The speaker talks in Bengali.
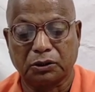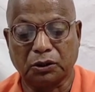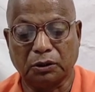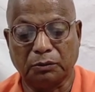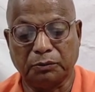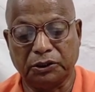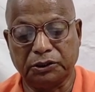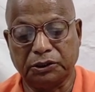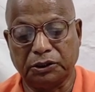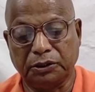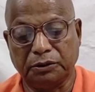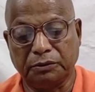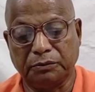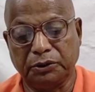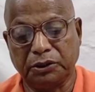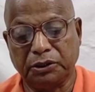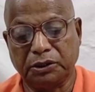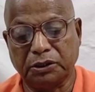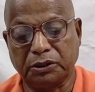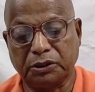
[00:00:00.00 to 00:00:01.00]
সমাজে
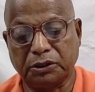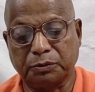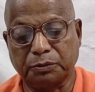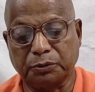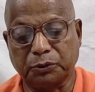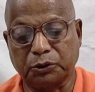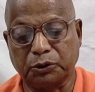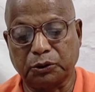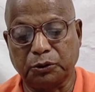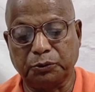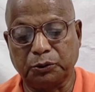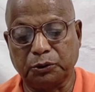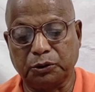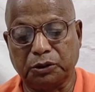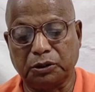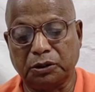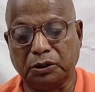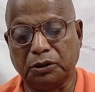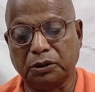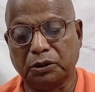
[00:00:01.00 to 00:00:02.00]
বিশেষ
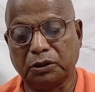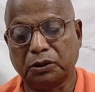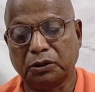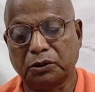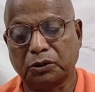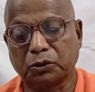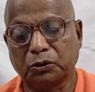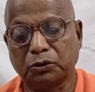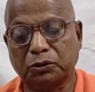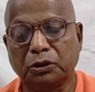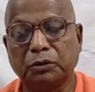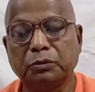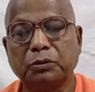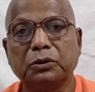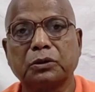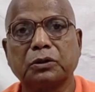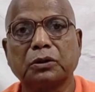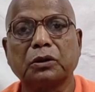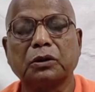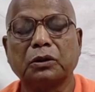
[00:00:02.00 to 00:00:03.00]
প্রতিপত্তি
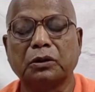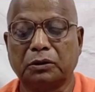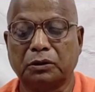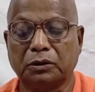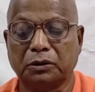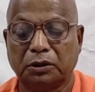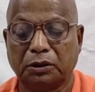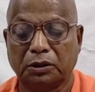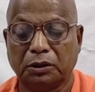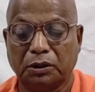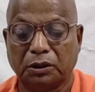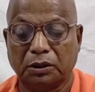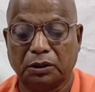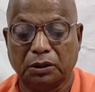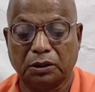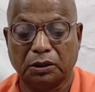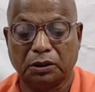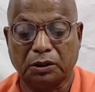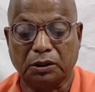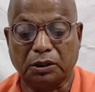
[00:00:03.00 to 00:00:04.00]
শশীভূষণও
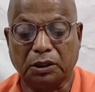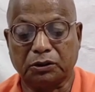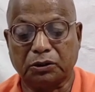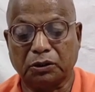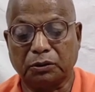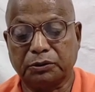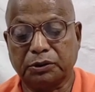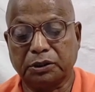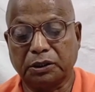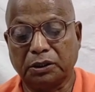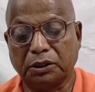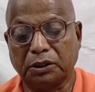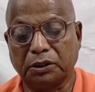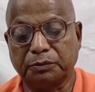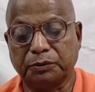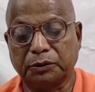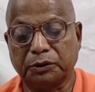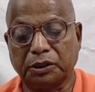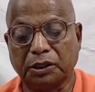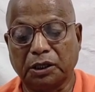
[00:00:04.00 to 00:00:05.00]
কেশব সেনের
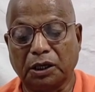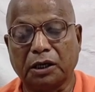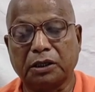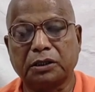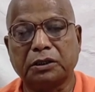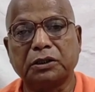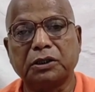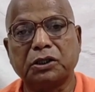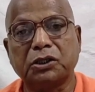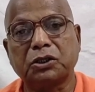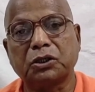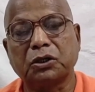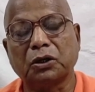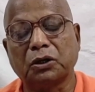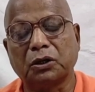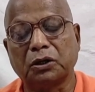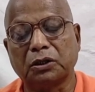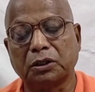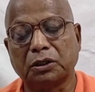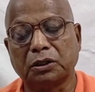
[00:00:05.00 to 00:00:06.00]
প্রতি আকৃষ্ট
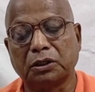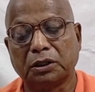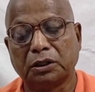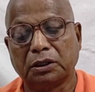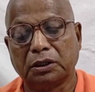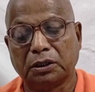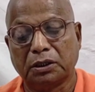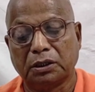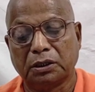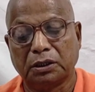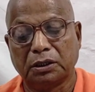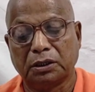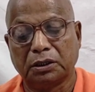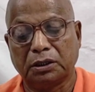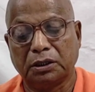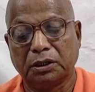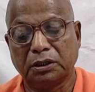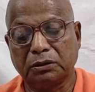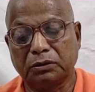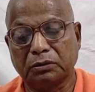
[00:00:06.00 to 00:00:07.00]
হন
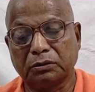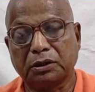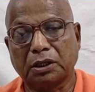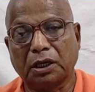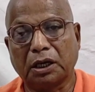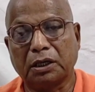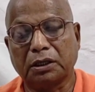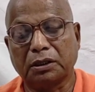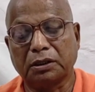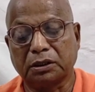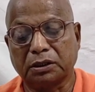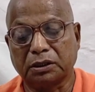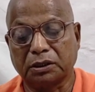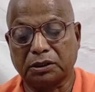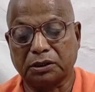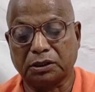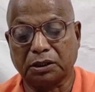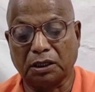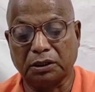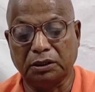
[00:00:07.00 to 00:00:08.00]
কিন্তু তার
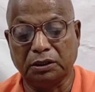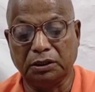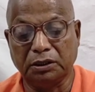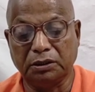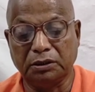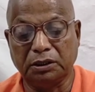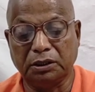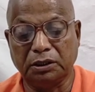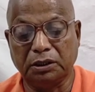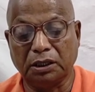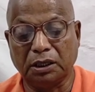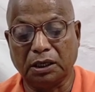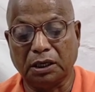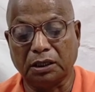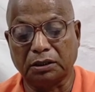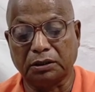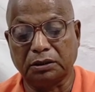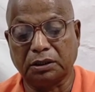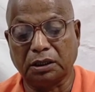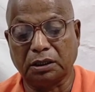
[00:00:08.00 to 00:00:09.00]
সান্নিধ্যে
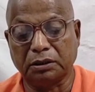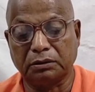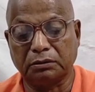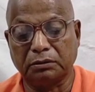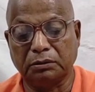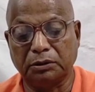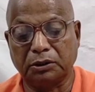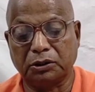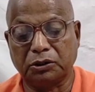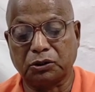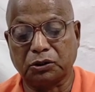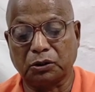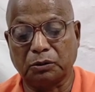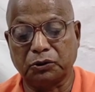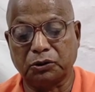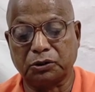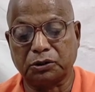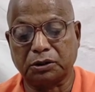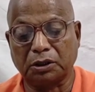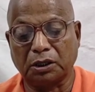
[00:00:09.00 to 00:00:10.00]
আধ্যাত্মিক
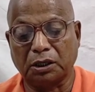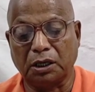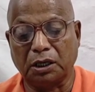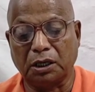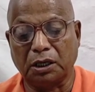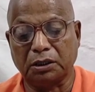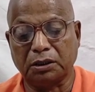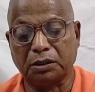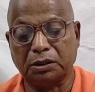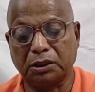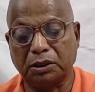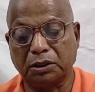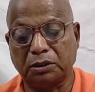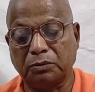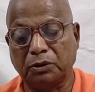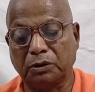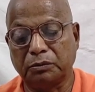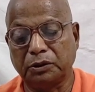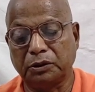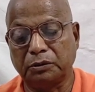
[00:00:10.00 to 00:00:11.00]
সমস্যা
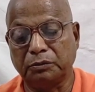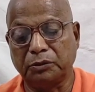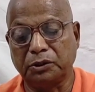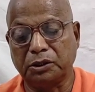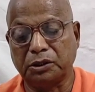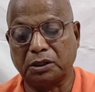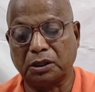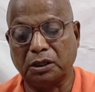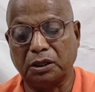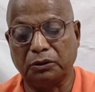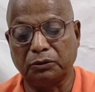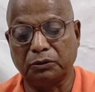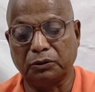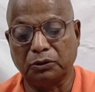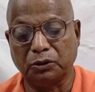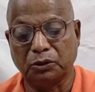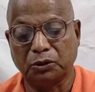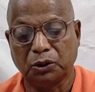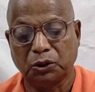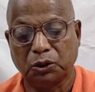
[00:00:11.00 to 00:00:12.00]
আংশিকভাবে মিটলেও
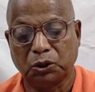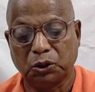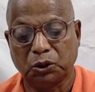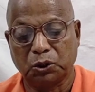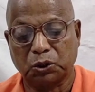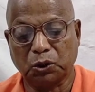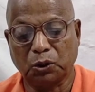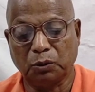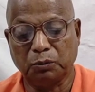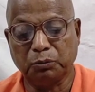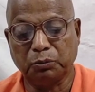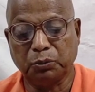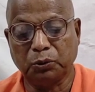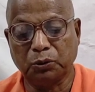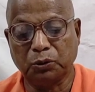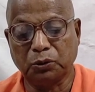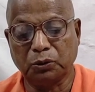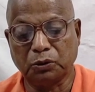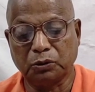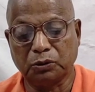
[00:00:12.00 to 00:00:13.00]

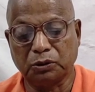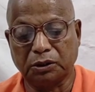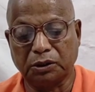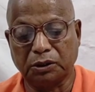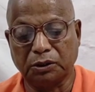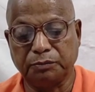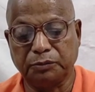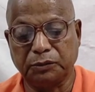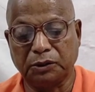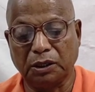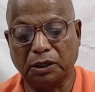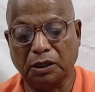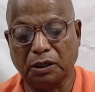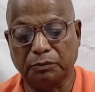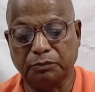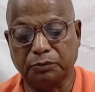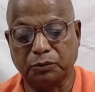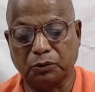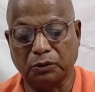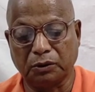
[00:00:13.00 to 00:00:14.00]
সম্পূর্ণ তৃপ্তি
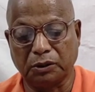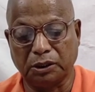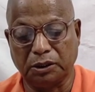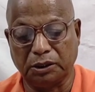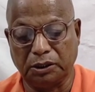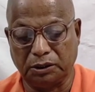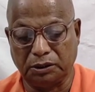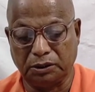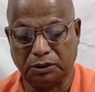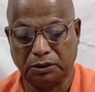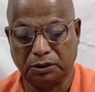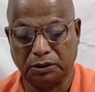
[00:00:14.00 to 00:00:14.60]
লাভ করেনি